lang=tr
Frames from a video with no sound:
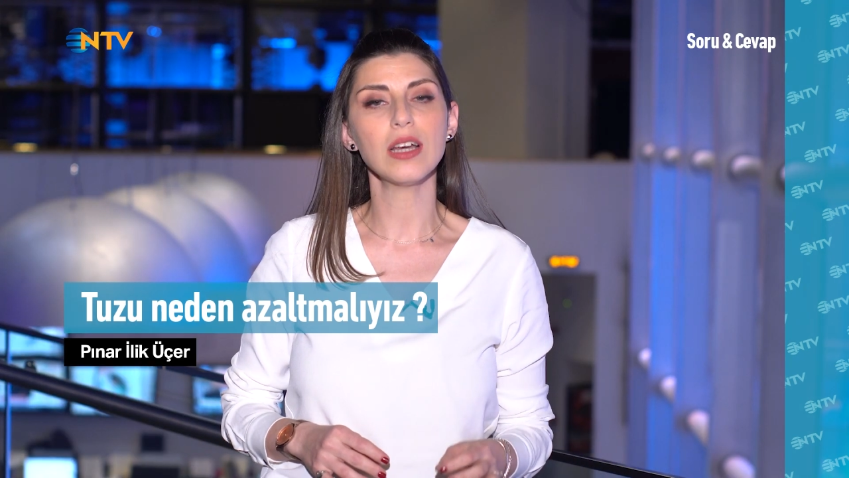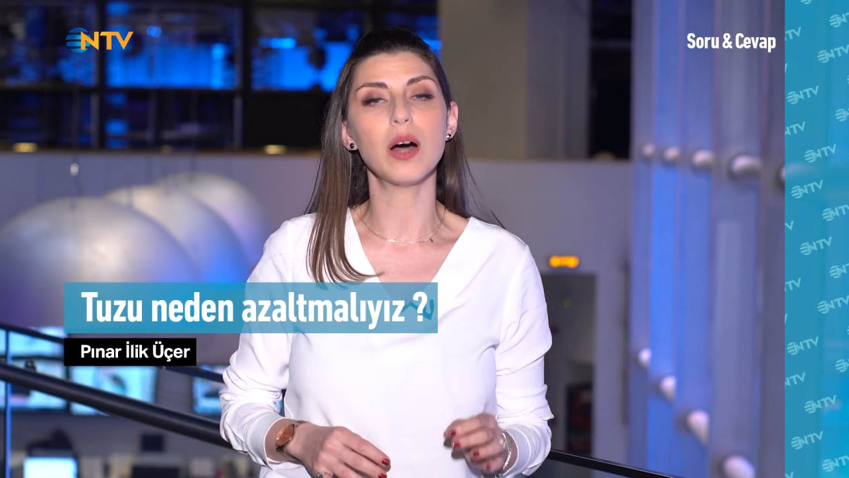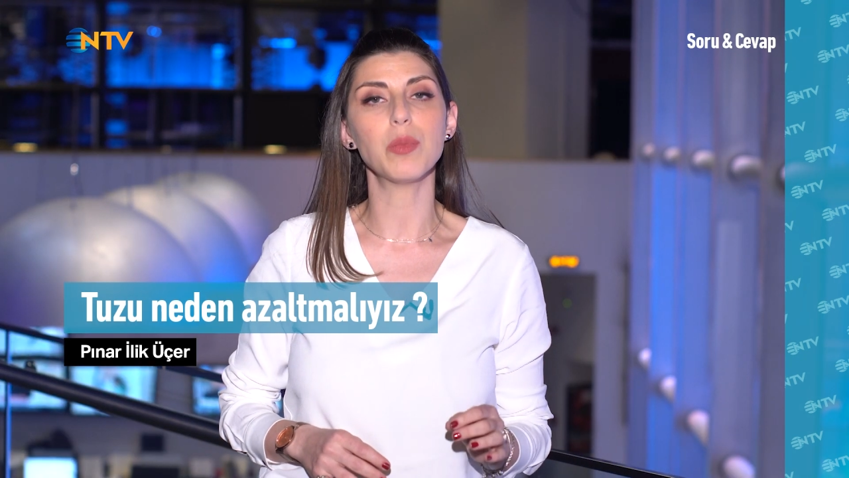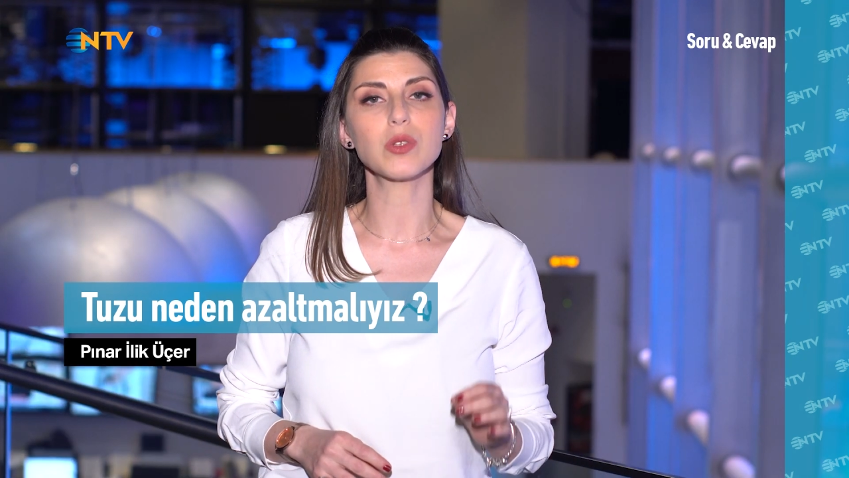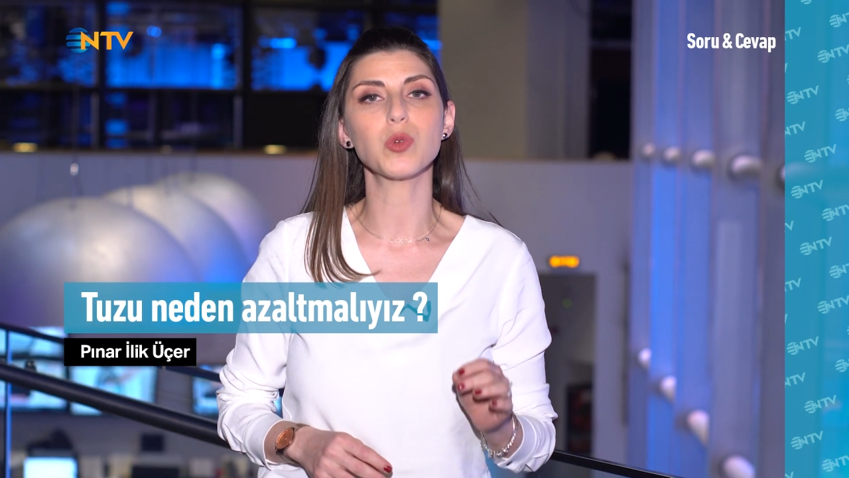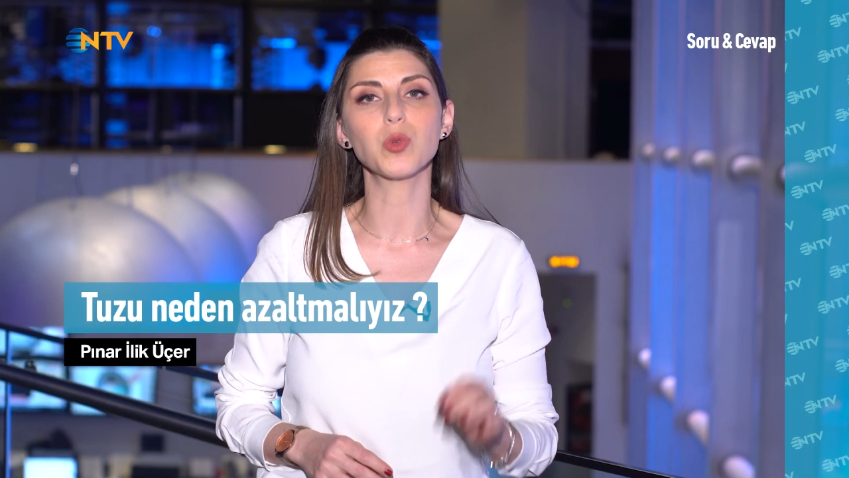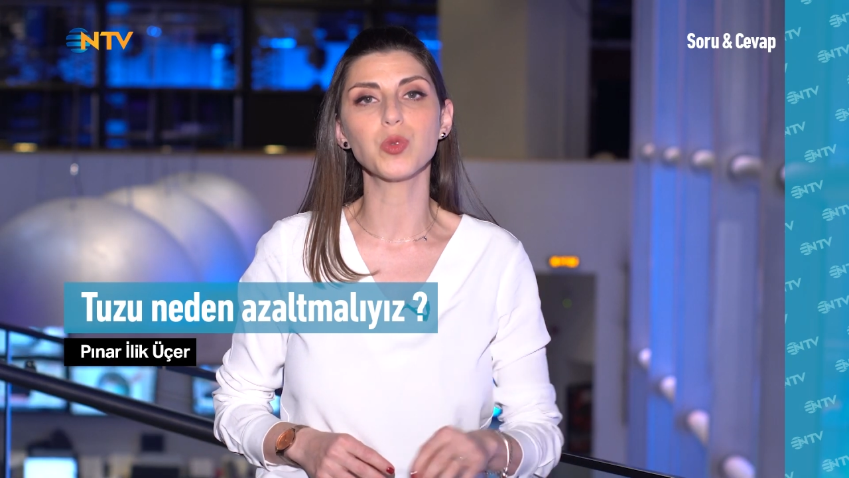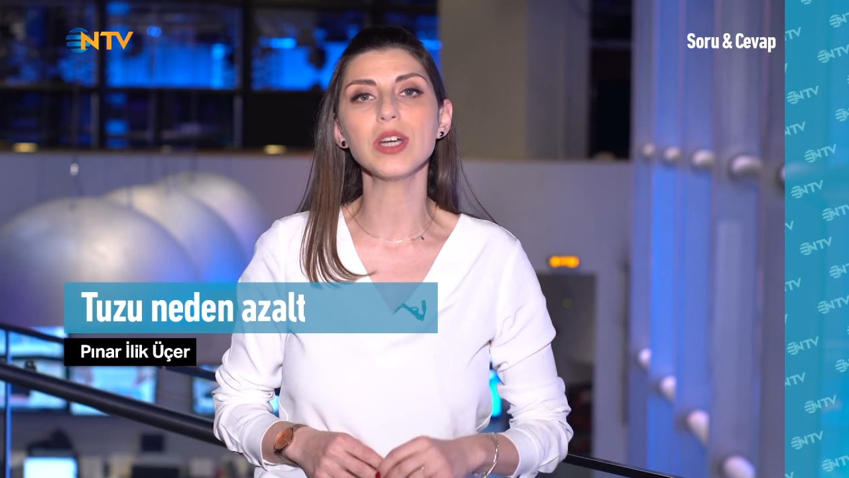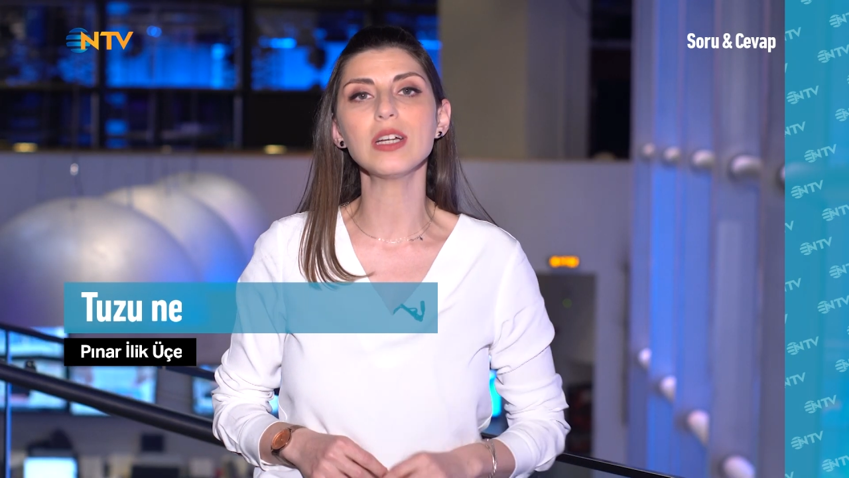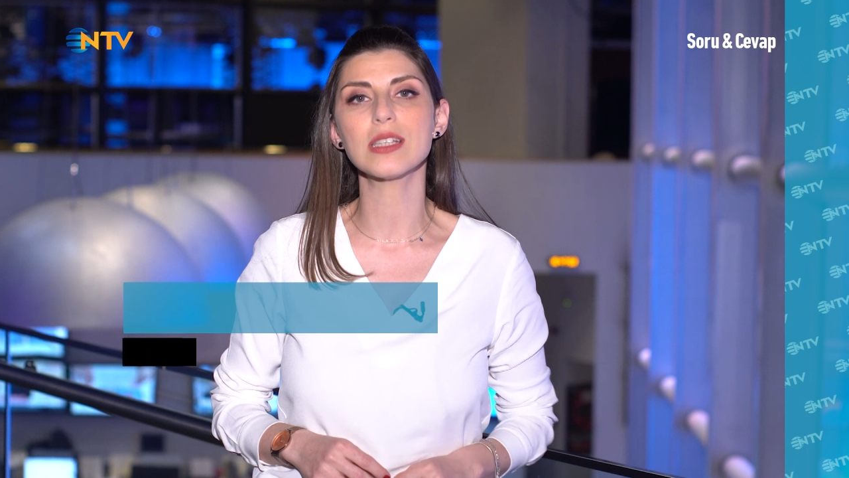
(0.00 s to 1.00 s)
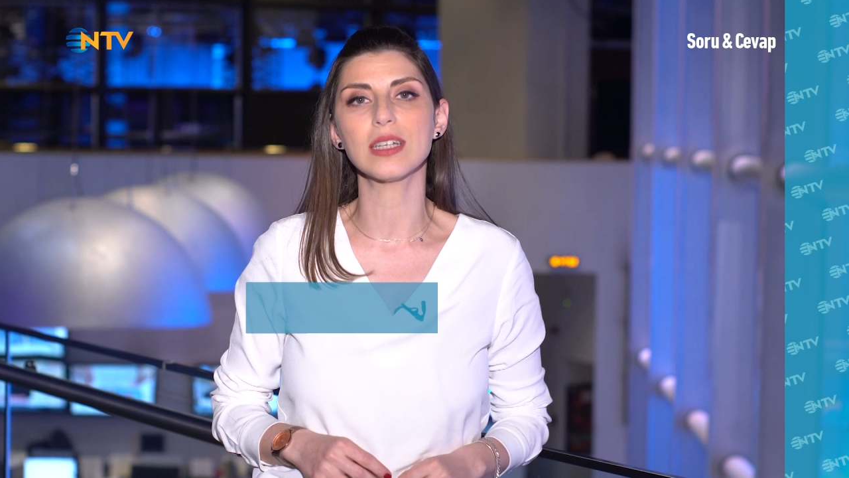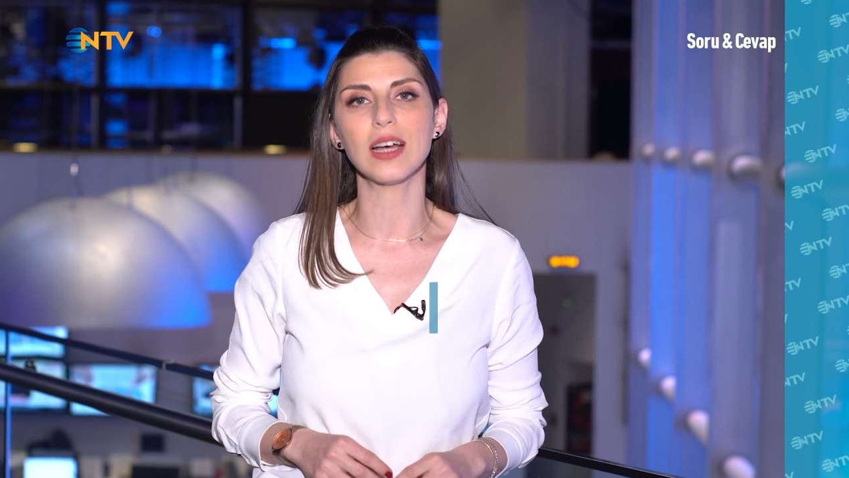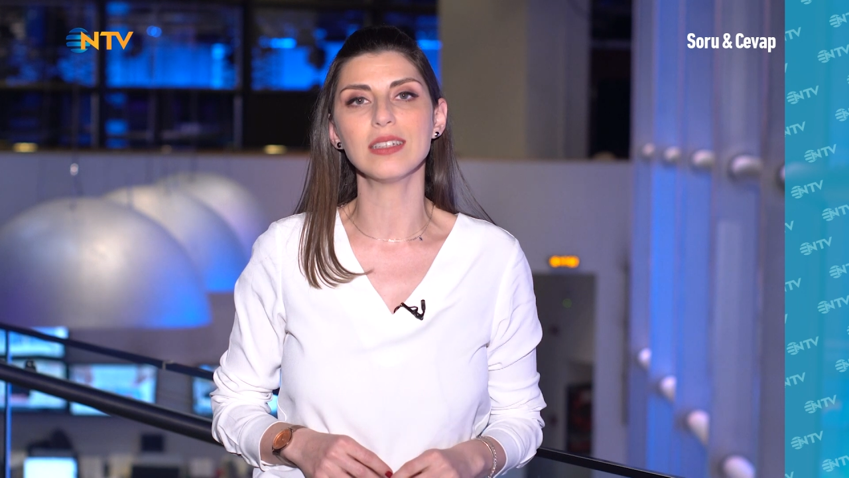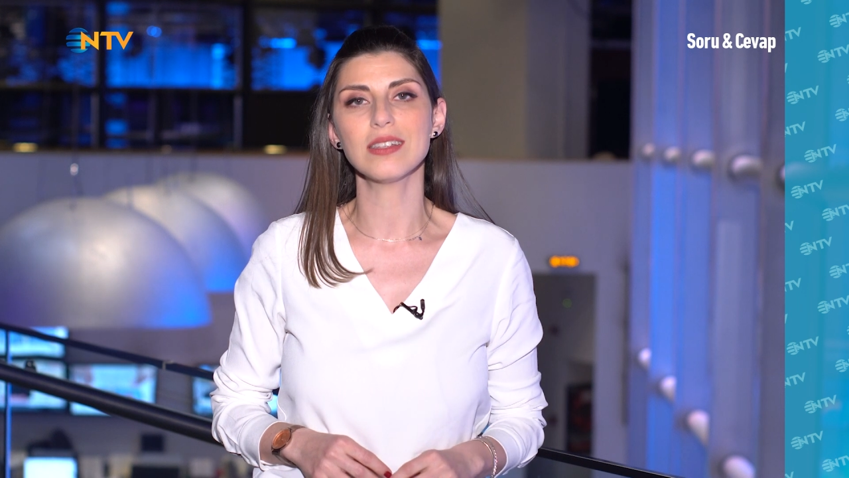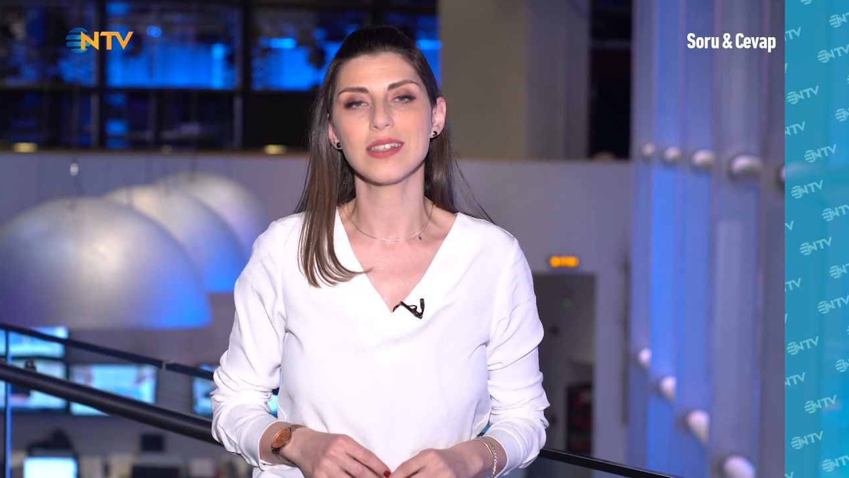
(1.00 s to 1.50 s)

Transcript: ama sonunda kazanan